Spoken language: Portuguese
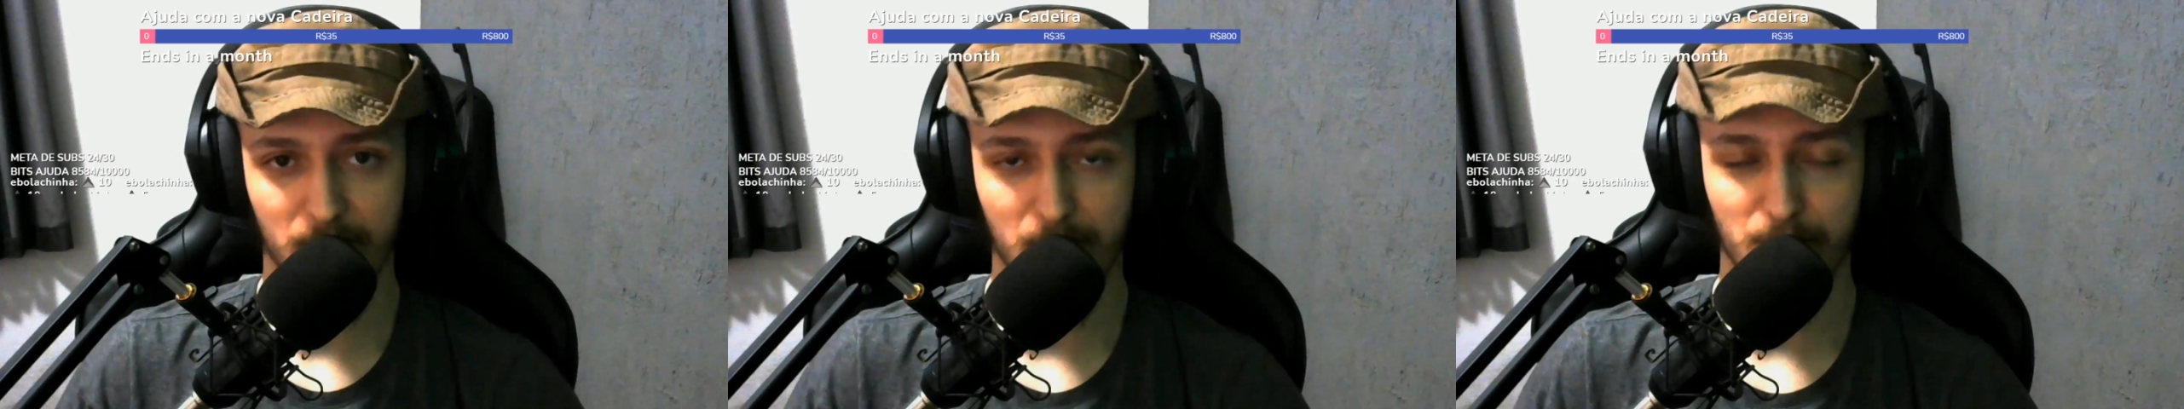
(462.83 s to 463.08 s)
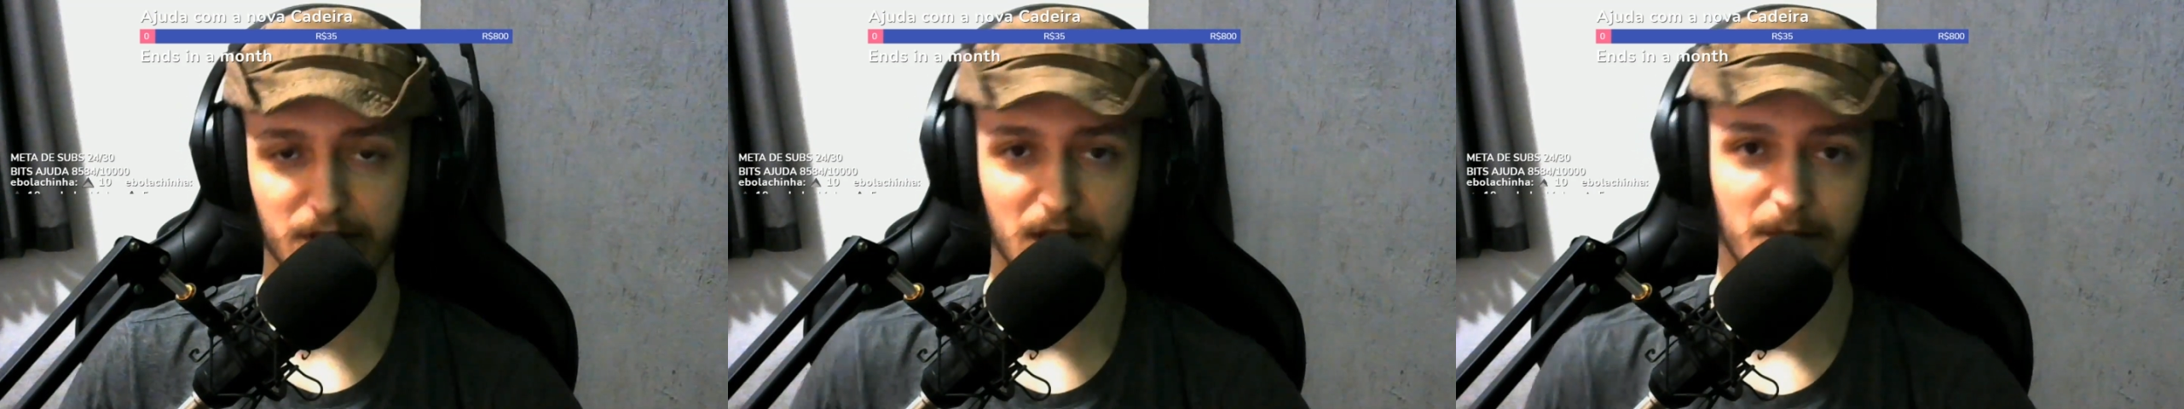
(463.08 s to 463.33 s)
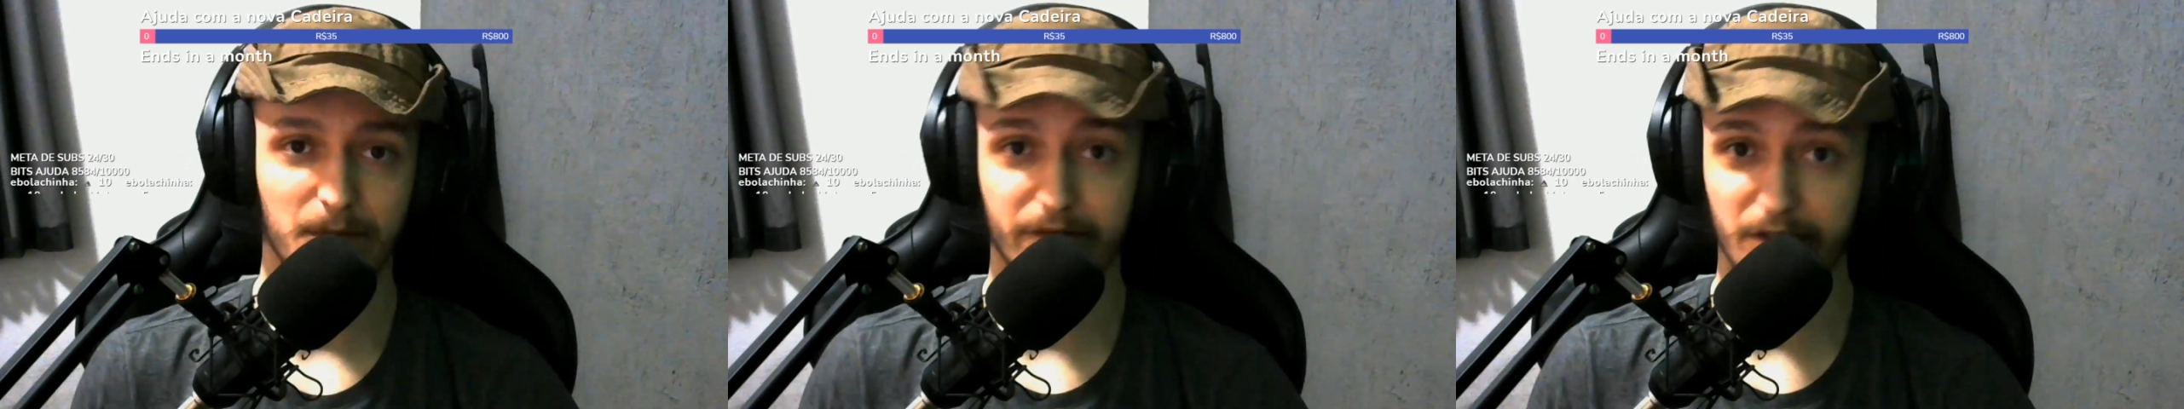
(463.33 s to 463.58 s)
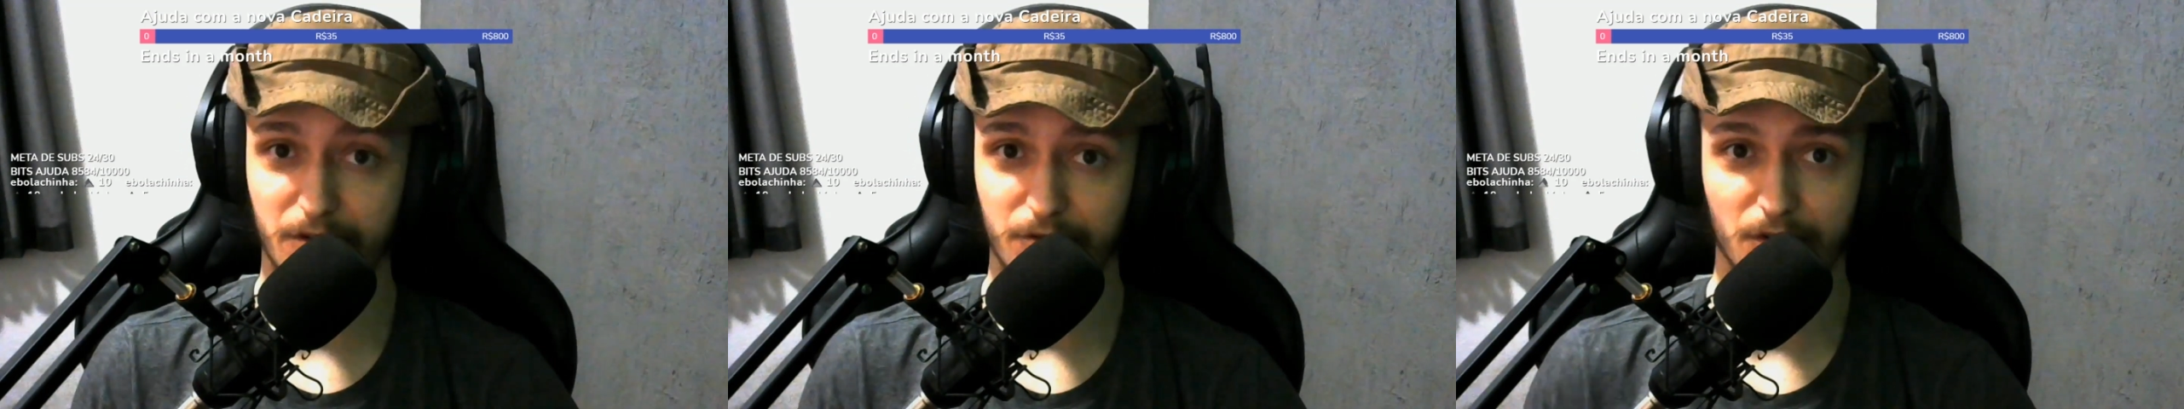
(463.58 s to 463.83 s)
como sempre,
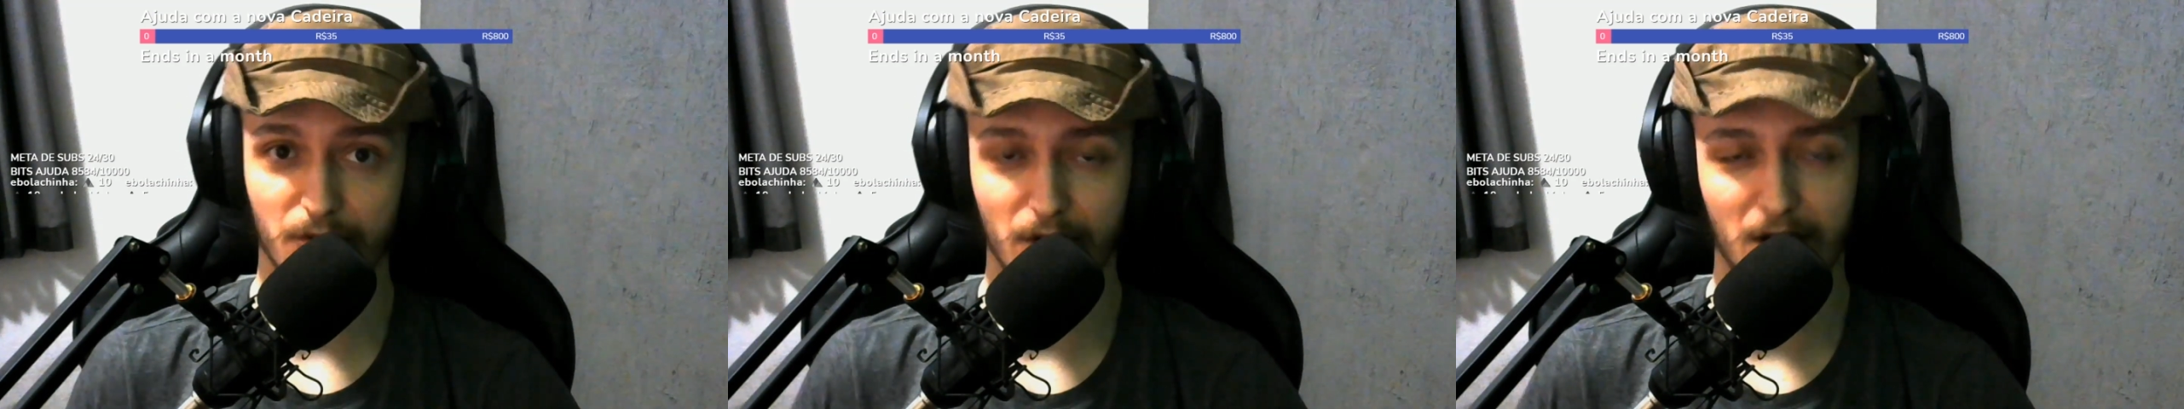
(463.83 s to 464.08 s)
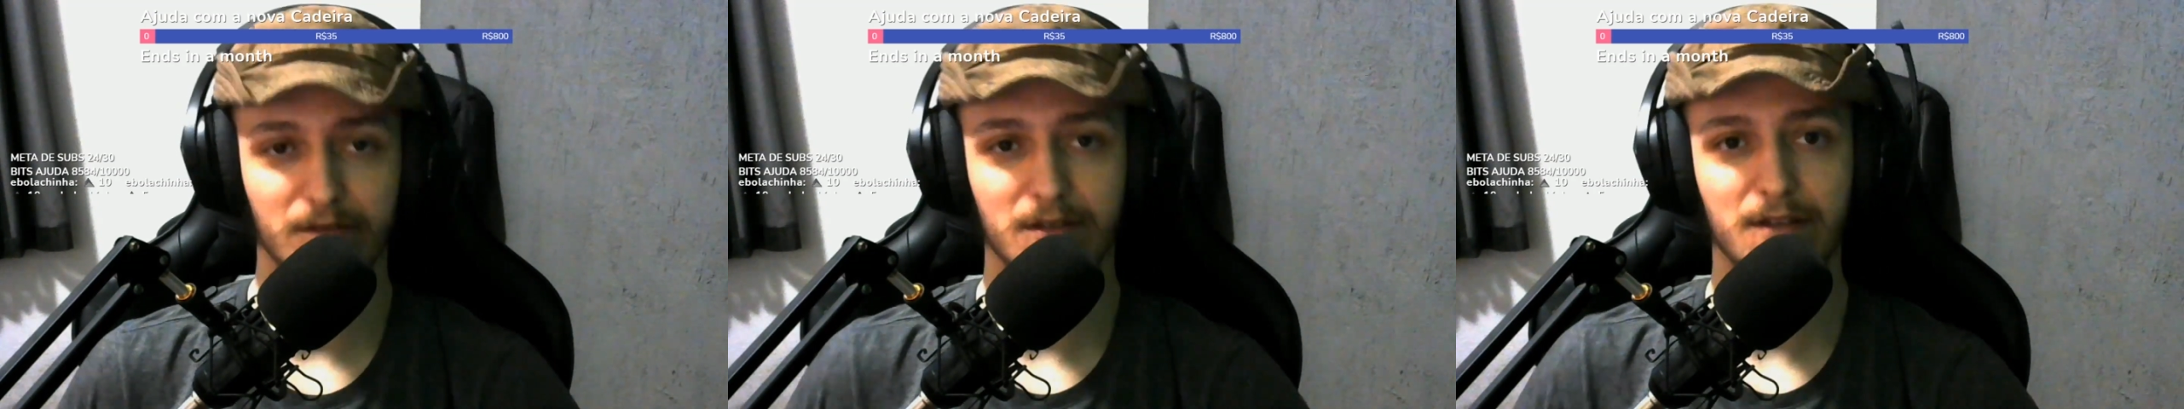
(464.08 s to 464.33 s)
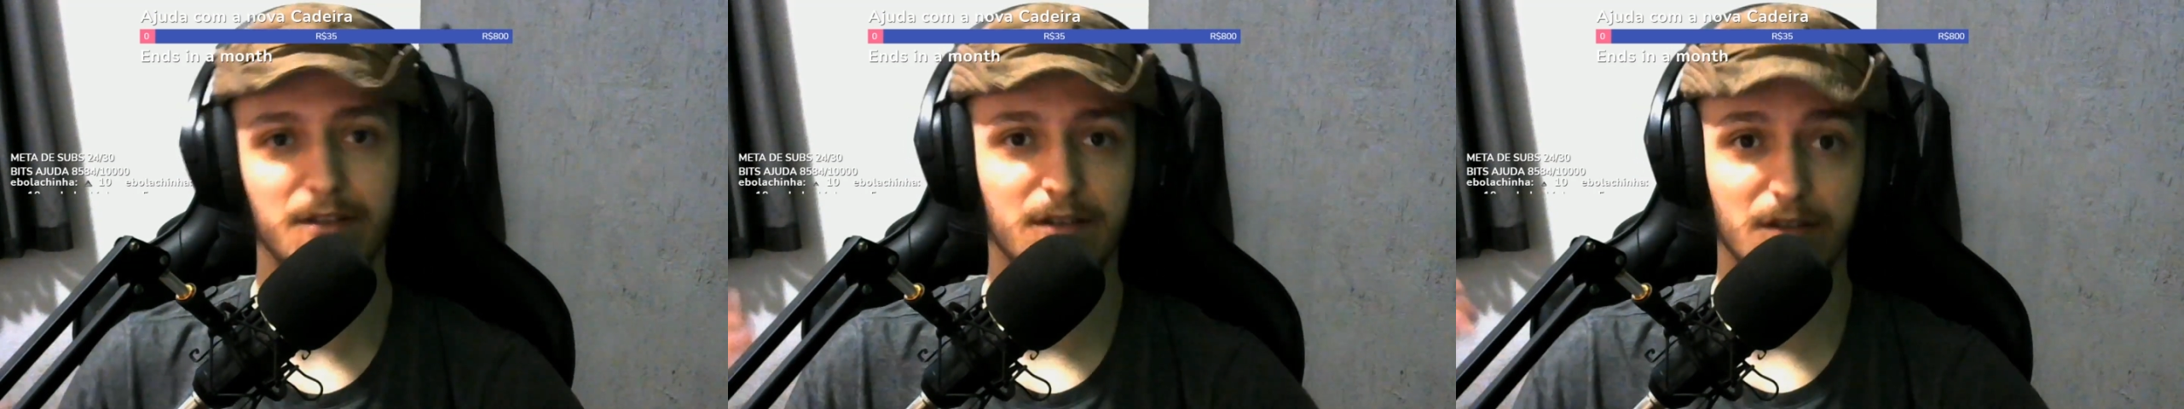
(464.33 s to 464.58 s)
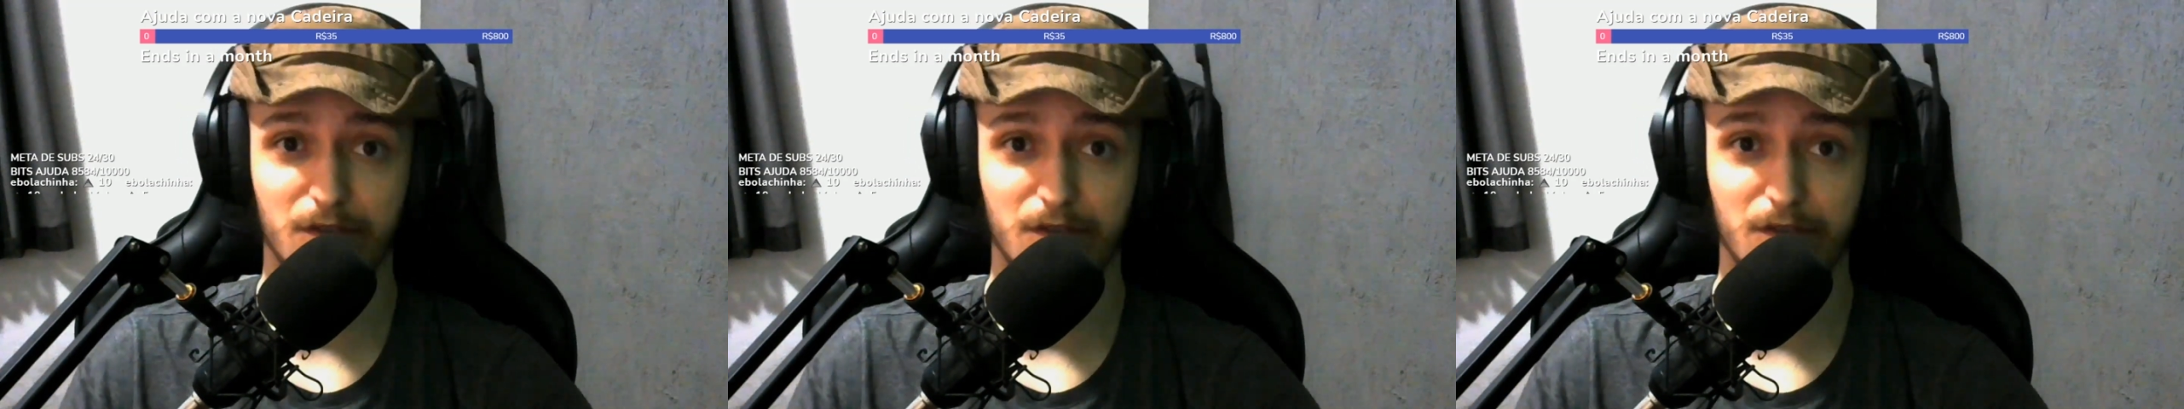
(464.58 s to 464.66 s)
vídeo de Grounded